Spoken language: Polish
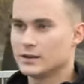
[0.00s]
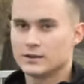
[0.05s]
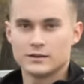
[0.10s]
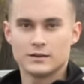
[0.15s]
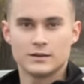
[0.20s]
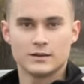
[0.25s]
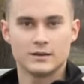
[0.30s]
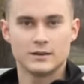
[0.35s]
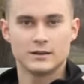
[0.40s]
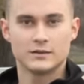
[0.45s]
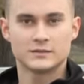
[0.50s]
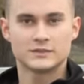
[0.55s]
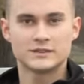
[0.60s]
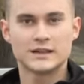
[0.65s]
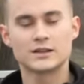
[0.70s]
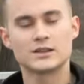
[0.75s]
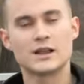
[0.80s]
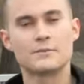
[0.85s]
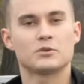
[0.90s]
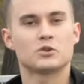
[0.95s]
E,
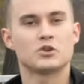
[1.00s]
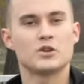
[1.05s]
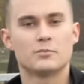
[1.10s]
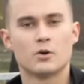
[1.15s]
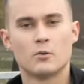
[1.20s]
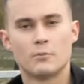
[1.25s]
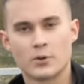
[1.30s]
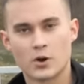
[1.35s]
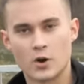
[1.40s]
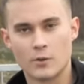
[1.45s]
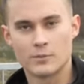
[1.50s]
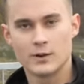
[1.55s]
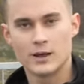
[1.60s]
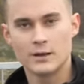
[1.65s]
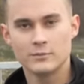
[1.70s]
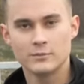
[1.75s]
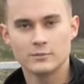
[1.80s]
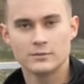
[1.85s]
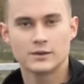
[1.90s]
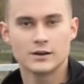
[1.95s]
wcale dla mnie to nie był
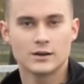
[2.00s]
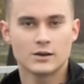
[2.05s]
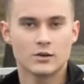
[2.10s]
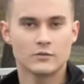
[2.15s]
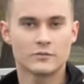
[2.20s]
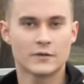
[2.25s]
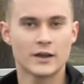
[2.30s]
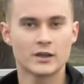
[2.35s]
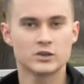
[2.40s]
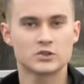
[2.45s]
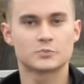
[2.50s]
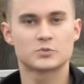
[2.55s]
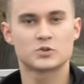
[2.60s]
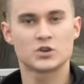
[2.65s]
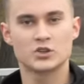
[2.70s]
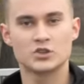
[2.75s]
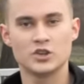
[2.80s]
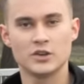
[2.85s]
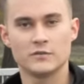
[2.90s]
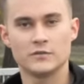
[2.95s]
problem, tylko wręcz
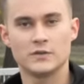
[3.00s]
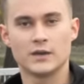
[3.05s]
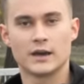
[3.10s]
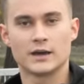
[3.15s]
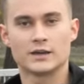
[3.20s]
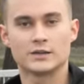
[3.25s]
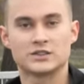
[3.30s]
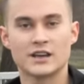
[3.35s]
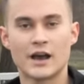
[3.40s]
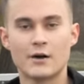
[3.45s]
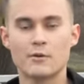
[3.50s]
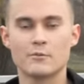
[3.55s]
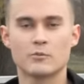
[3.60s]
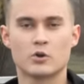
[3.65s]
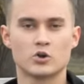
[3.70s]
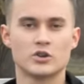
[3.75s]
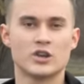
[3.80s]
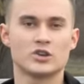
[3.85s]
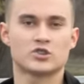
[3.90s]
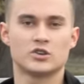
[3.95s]
przeciwnie. Chciałem
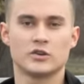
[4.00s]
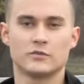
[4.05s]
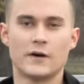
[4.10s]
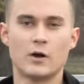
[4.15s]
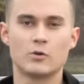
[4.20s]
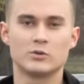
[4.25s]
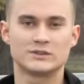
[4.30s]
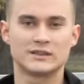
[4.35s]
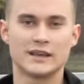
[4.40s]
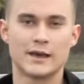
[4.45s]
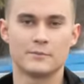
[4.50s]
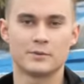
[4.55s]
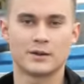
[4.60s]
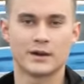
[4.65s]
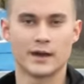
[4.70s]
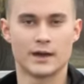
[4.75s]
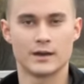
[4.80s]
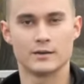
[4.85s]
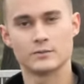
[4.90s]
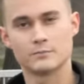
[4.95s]
koniecznie V8.
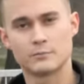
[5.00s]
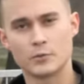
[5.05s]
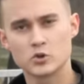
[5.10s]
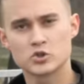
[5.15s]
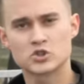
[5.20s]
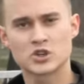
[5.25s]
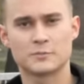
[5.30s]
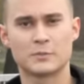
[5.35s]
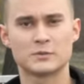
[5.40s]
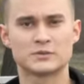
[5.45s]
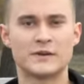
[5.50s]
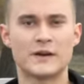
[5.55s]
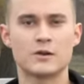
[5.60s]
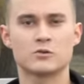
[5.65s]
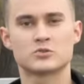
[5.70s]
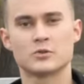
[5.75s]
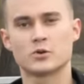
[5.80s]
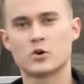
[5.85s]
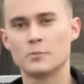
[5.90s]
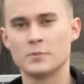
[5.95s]
Budżet
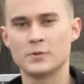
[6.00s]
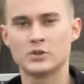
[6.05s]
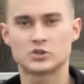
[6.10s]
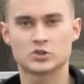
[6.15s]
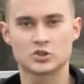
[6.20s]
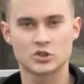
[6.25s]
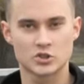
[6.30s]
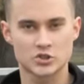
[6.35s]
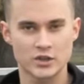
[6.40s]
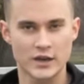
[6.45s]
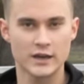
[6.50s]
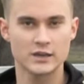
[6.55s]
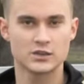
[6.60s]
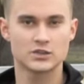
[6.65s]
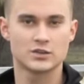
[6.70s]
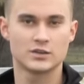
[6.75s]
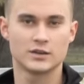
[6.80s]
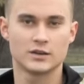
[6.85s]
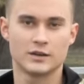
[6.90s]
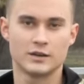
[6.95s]
pozwalał, żeby kupić
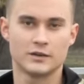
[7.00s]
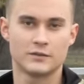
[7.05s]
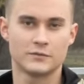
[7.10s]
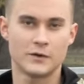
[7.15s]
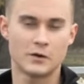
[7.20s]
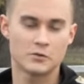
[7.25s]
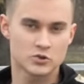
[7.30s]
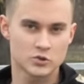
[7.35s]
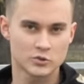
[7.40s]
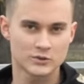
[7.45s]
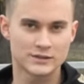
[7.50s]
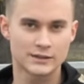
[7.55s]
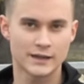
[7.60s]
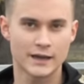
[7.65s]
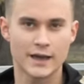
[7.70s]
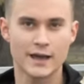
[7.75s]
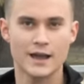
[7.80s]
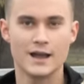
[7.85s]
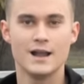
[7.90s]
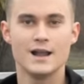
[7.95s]
3.6, e,
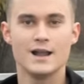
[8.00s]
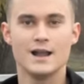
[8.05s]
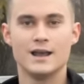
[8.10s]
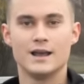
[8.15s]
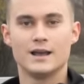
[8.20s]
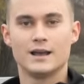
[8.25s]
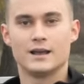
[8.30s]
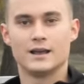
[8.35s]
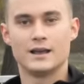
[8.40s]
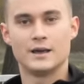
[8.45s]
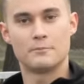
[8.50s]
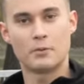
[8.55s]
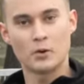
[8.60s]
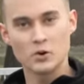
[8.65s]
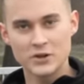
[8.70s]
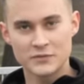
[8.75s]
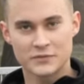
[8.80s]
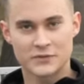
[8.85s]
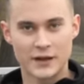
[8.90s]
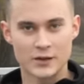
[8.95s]
V6, e,
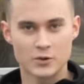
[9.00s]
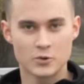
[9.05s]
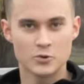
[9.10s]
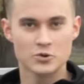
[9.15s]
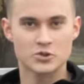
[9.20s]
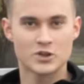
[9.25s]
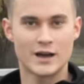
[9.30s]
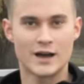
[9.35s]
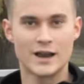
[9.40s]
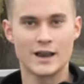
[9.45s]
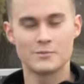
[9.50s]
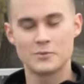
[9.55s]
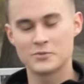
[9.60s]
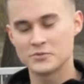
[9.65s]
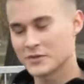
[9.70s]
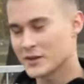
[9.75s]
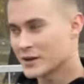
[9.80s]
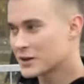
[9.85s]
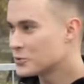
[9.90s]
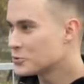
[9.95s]
po lifta już, ale
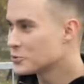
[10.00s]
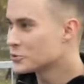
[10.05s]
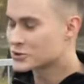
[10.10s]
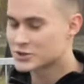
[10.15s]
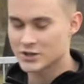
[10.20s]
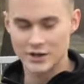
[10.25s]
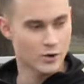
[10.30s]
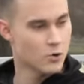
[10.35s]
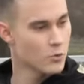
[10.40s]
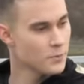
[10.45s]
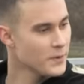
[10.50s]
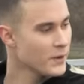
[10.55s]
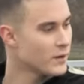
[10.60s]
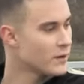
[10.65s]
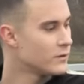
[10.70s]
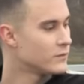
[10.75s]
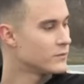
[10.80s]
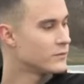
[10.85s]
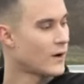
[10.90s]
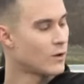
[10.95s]
mówię, kurczę,
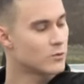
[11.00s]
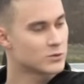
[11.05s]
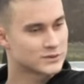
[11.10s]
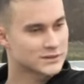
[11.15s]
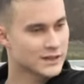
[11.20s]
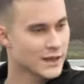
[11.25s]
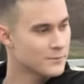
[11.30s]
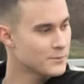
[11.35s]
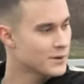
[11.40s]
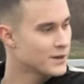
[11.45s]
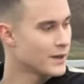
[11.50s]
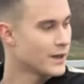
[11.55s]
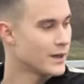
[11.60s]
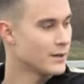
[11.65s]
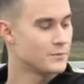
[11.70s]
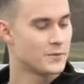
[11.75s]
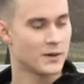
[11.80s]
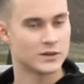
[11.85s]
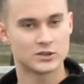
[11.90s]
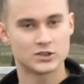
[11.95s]
kupię V8,
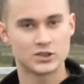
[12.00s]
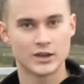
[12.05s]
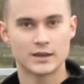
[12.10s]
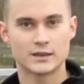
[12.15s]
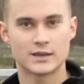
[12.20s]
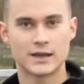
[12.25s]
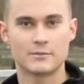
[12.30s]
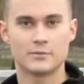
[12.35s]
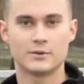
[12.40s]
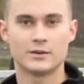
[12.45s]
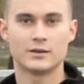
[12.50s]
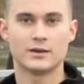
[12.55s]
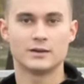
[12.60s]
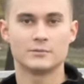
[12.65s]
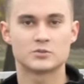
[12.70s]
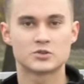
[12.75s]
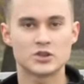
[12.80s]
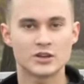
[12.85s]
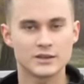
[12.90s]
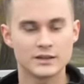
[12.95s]
5.7
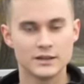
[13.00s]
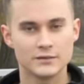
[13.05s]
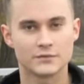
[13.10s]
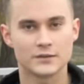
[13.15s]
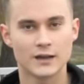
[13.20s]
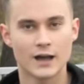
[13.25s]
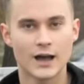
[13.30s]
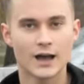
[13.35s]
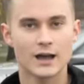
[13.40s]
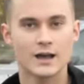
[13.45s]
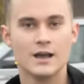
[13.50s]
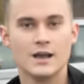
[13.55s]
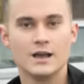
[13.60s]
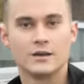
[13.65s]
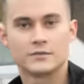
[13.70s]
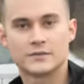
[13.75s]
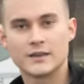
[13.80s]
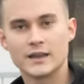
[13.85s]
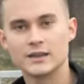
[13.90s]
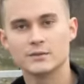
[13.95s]
przed lifta,
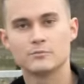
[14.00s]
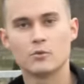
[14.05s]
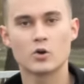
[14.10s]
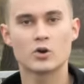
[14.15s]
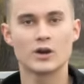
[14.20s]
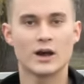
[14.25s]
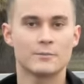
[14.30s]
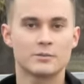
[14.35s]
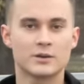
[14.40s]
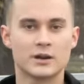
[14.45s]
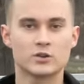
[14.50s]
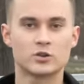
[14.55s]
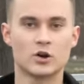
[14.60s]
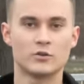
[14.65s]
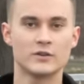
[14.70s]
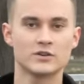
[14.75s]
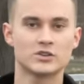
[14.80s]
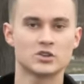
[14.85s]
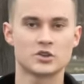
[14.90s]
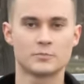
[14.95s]
wtedy mogę
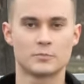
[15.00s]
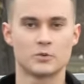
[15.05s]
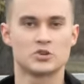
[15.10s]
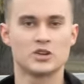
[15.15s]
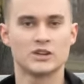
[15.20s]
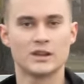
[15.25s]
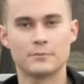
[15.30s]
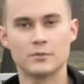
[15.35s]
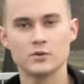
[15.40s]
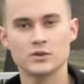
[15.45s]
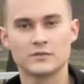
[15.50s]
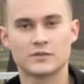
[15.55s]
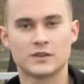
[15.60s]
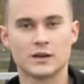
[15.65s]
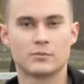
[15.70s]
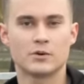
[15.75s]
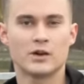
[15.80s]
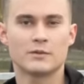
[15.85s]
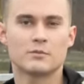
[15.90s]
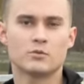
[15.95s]
upgrade'ować jeszcze później na
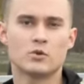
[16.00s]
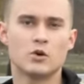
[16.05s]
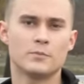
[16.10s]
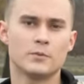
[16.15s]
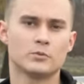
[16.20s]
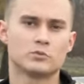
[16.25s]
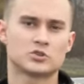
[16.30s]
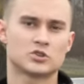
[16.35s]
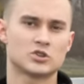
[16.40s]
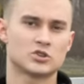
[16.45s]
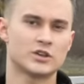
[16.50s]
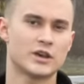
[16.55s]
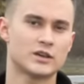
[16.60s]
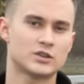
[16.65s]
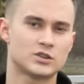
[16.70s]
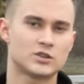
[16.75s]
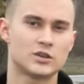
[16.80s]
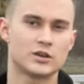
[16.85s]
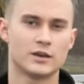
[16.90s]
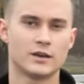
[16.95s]
polifta, bo jakbym kupił
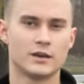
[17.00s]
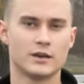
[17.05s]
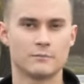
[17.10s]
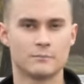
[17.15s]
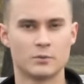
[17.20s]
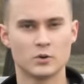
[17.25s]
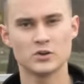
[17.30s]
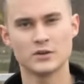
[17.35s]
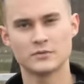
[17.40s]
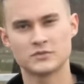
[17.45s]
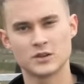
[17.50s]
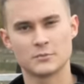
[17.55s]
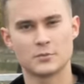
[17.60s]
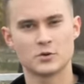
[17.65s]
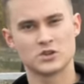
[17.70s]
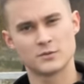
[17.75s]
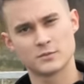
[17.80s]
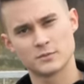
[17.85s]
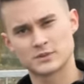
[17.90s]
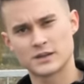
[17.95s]
3.6 y, polifcie i
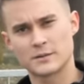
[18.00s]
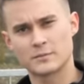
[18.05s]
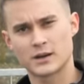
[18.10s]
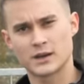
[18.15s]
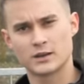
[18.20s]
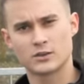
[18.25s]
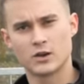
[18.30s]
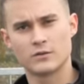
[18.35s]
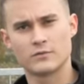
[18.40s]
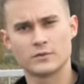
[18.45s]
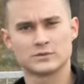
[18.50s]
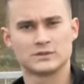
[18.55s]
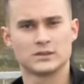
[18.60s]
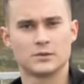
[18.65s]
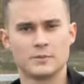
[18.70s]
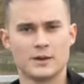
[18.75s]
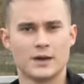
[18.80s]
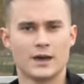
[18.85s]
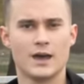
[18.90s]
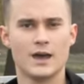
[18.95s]
później bym zupgrade'ował
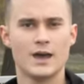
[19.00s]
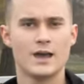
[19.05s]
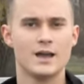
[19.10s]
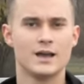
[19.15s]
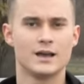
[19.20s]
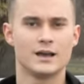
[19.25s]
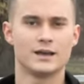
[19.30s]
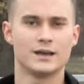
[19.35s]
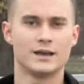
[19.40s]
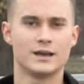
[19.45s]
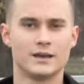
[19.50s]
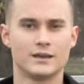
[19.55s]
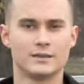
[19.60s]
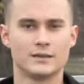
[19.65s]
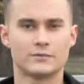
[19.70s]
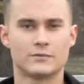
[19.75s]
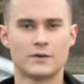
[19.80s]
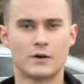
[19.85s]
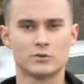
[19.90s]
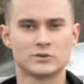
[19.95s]
sobie y,
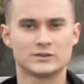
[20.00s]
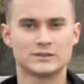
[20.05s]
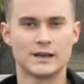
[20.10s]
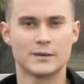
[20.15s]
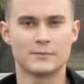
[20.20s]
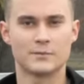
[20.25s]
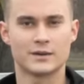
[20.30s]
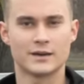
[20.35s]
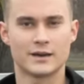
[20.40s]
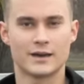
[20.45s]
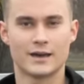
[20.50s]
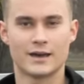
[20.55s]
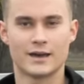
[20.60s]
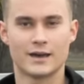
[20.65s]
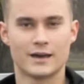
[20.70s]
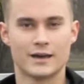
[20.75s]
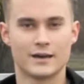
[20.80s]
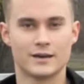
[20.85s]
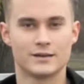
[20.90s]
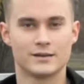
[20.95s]
na V8 y,
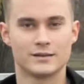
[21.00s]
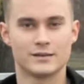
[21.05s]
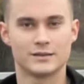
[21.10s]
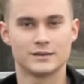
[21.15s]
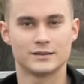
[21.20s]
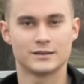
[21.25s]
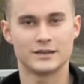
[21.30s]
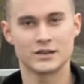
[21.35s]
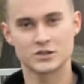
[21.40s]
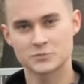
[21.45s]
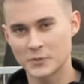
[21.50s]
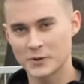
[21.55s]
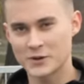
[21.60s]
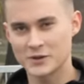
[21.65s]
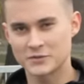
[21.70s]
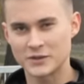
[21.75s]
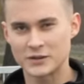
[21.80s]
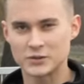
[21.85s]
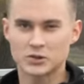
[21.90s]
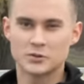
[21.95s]
też
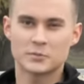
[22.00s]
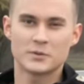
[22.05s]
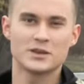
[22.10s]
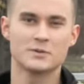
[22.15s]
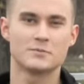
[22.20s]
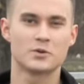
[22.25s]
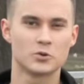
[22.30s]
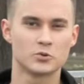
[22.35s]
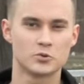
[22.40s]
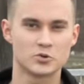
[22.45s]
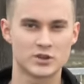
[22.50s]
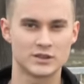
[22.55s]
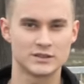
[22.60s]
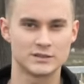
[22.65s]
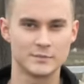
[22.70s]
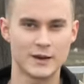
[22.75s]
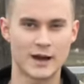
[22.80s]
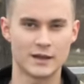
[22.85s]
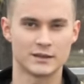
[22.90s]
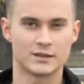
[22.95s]
polifta, no to by nie było dużej
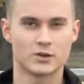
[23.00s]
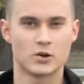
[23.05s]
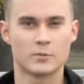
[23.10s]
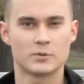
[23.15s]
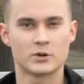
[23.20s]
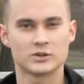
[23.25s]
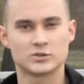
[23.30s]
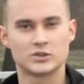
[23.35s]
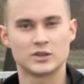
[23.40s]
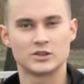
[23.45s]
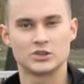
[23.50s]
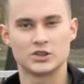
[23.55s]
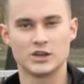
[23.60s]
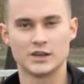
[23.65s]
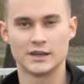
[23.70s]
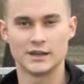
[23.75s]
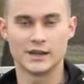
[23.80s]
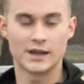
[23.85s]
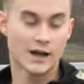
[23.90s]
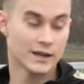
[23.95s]
zmiany, tylko po prostu ten
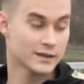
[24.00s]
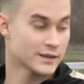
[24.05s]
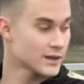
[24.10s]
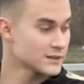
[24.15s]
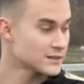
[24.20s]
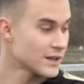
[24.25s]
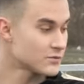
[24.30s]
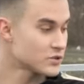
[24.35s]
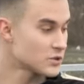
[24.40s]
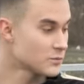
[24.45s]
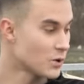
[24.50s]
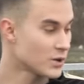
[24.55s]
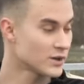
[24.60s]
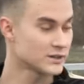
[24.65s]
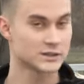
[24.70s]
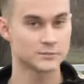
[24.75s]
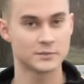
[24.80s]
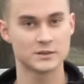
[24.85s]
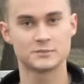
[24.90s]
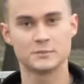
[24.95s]
silnik. A tak zawsze
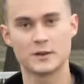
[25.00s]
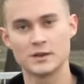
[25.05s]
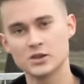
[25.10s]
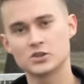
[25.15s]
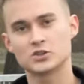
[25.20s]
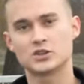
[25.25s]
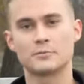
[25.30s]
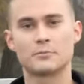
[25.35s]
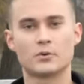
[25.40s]
mogę sobie zmienić na